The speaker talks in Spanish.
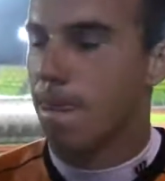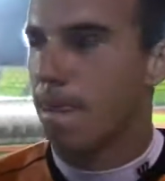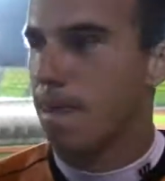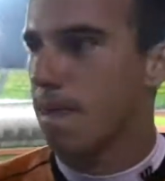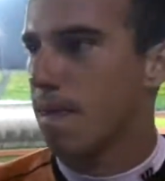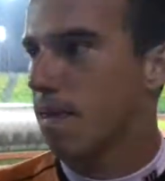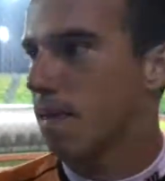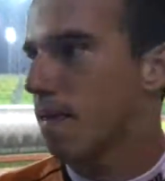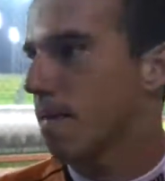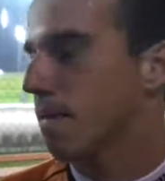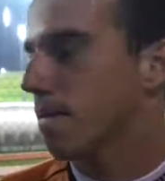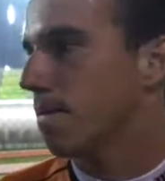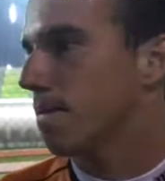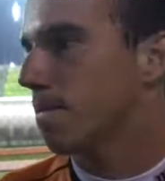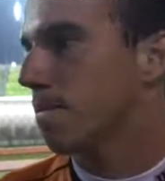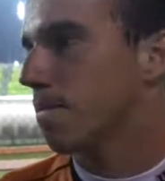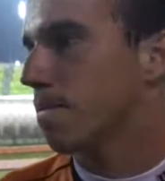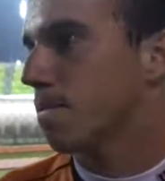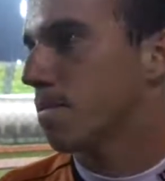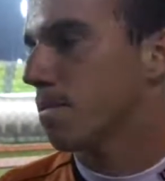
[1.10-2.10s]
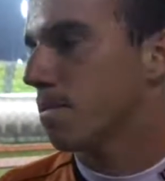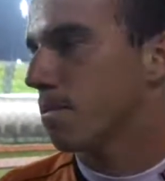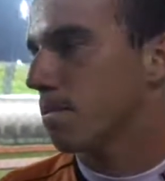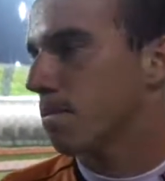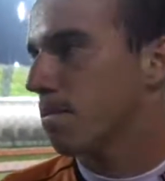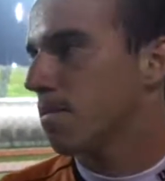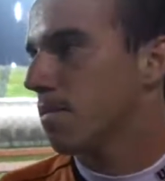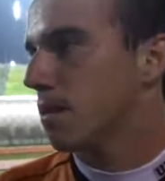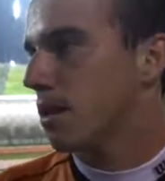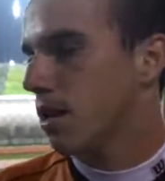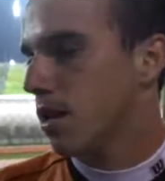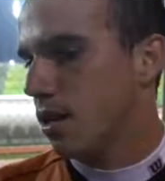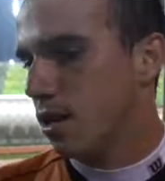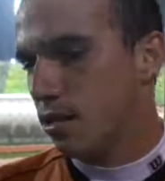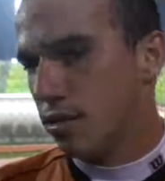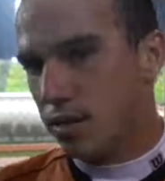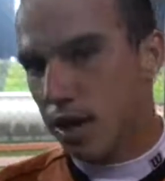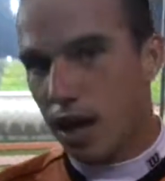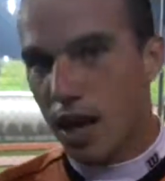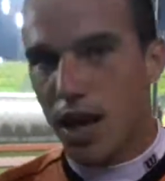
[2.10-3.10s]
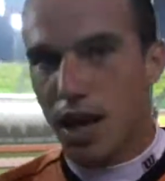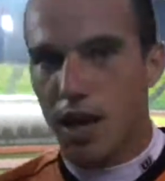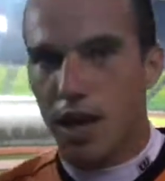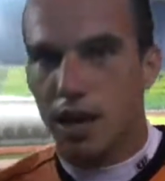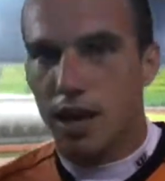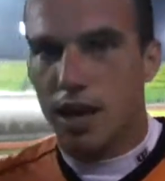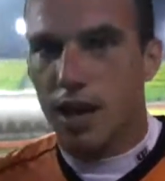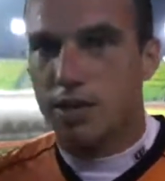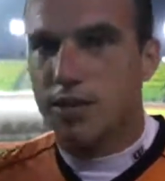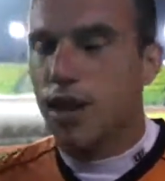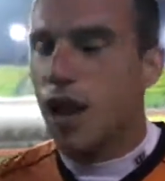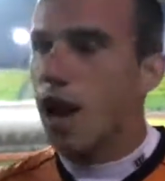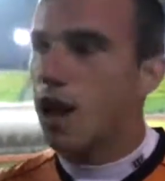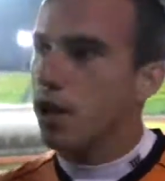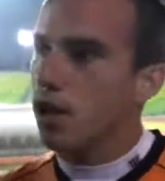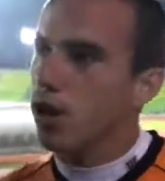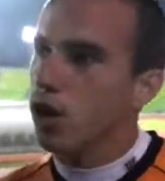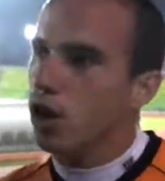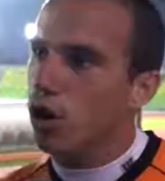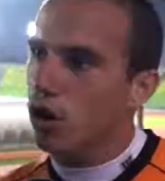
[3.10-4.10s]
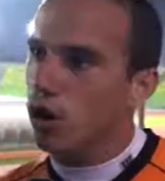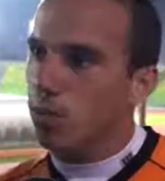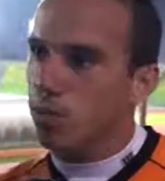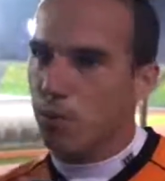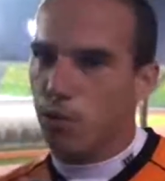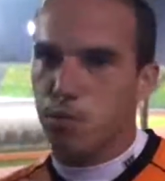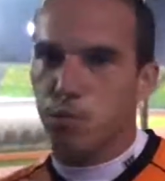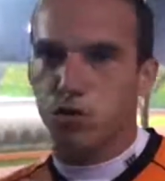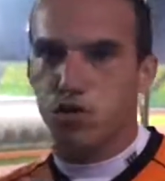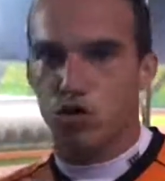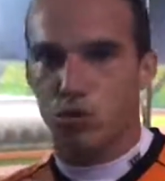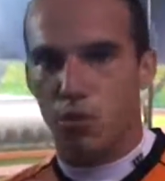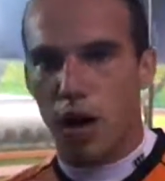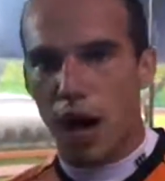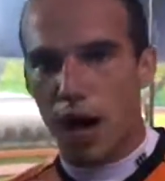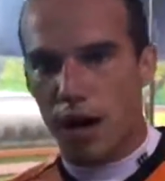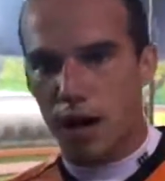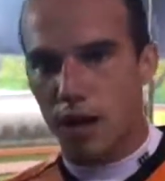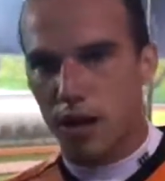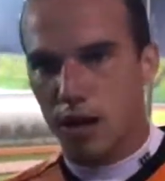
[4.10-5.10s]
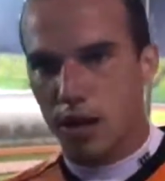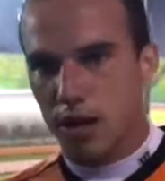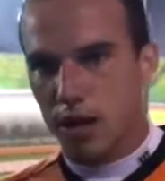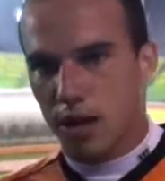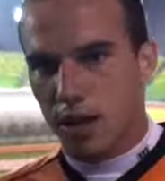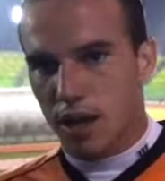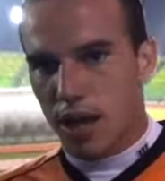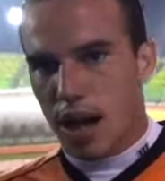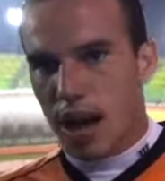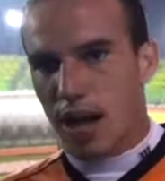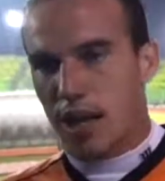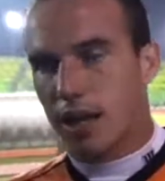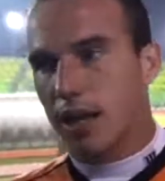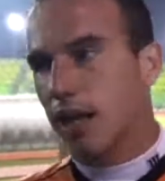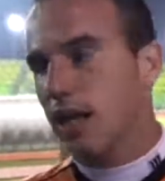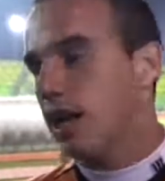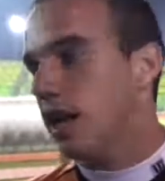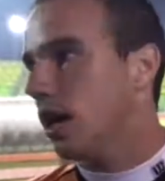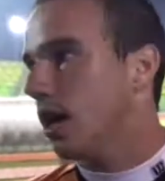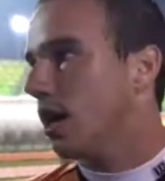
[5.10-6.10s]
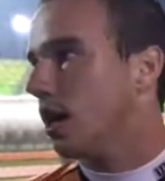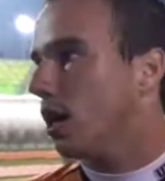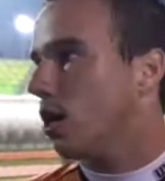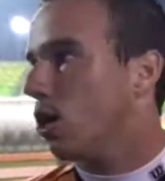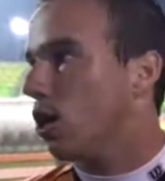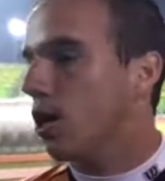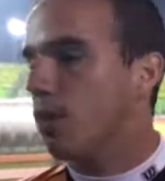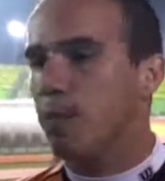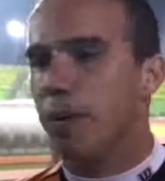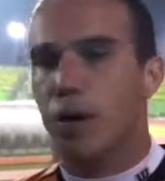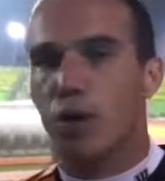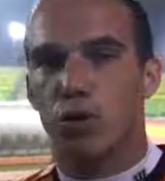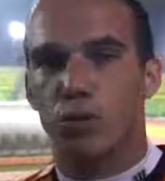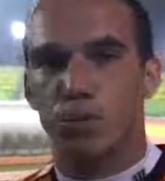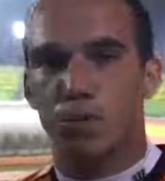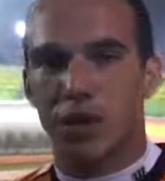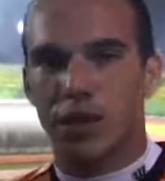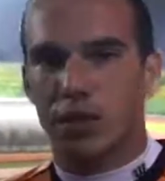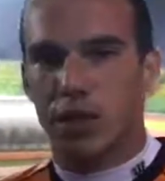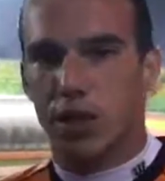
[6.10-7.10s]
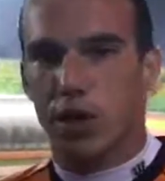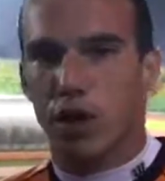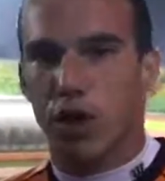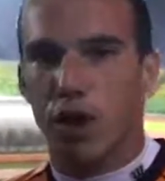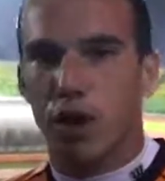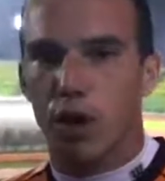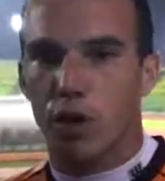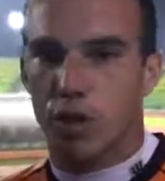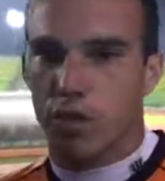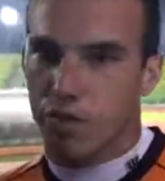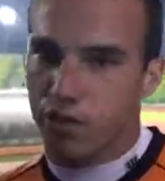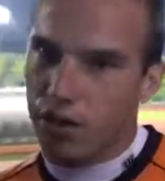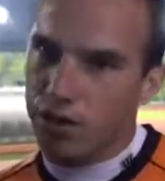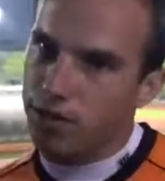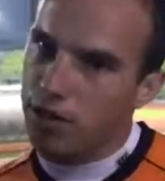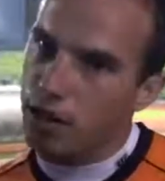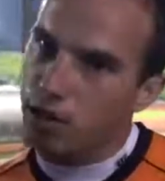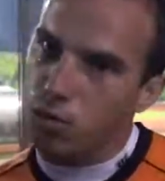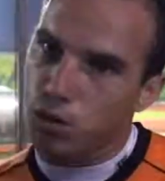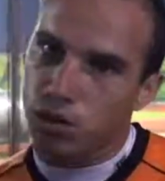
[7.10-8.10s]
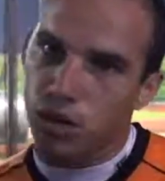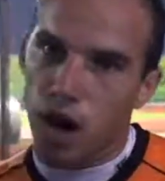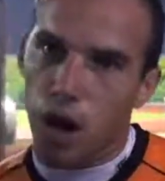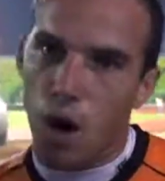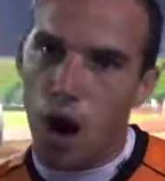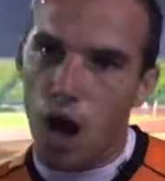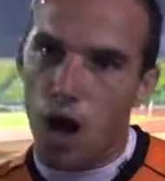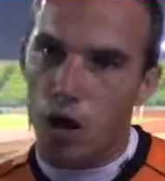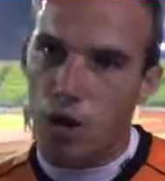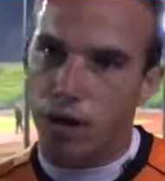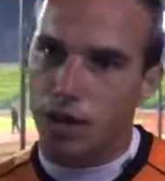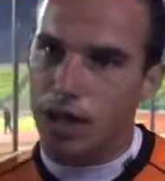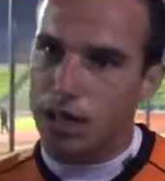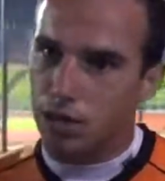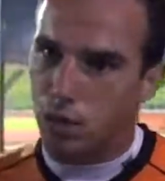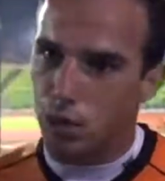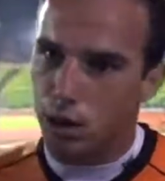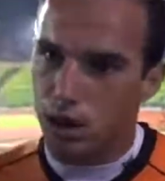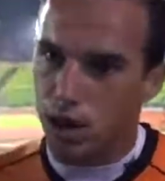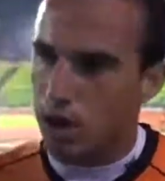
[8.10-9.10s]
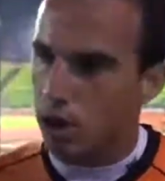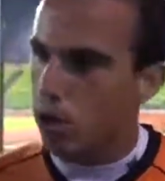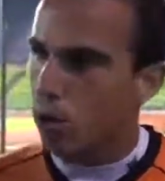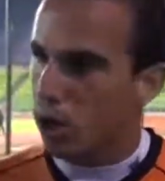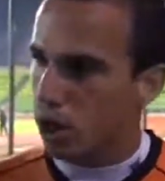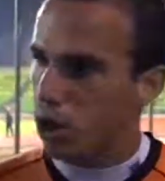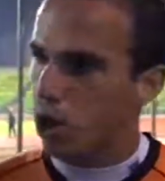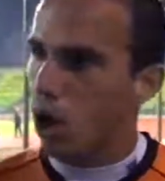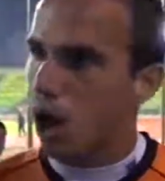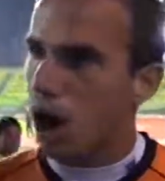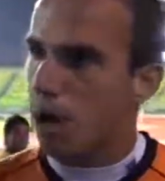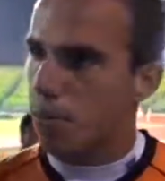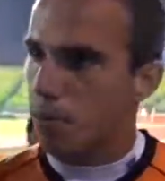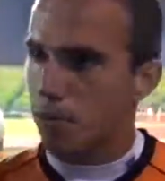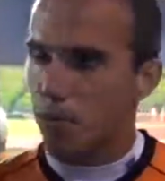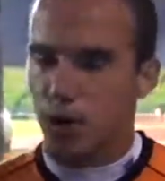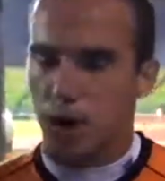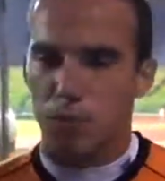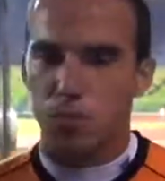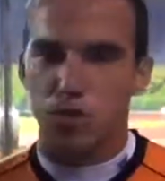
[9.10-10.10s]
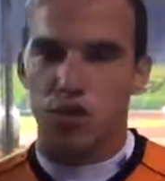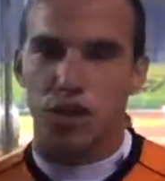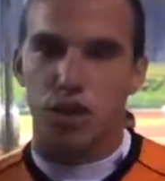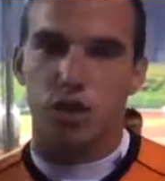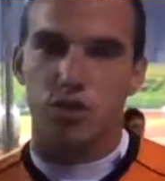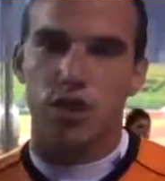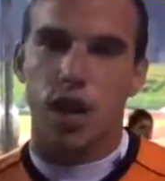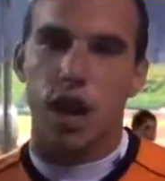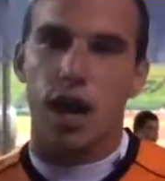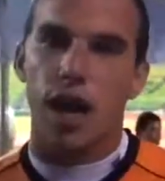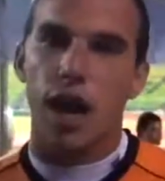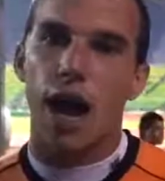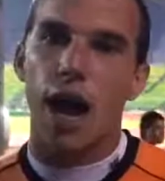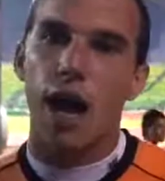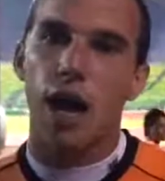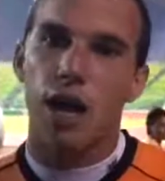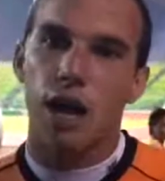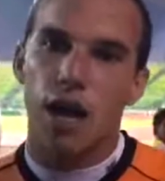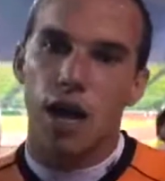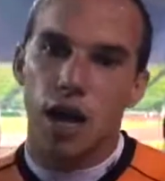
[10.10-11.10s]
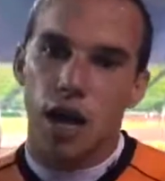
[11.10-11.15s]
primera victoria local, Ricardo. Sí, gracias a Dios pudimos sumar aquí en el Olímpico, un partido difícil, muy trabado, de verdad, no vino a procurar muchas cosas acá,